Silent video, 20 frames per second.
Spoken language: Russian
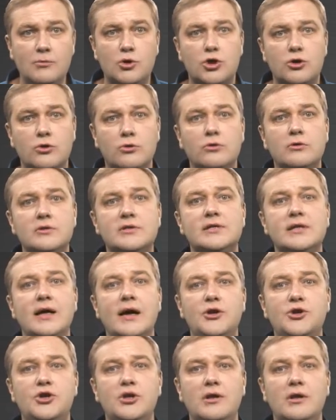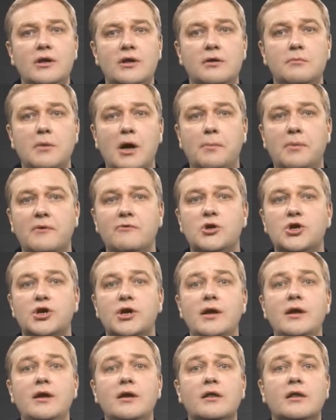что значит для тебя
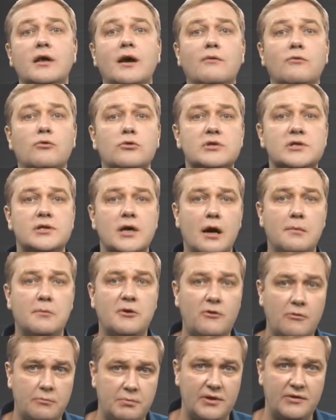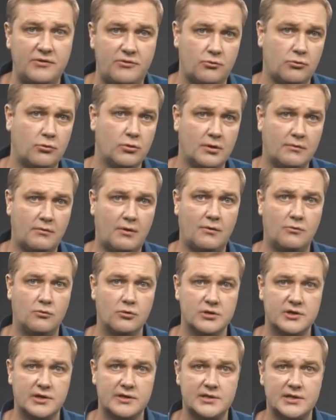повышение того самого пенсионного
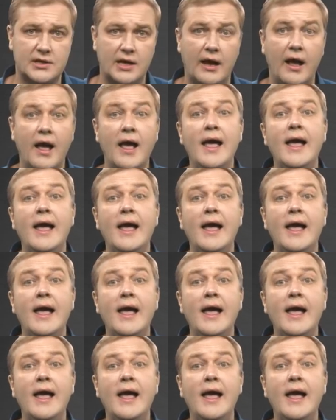возраста.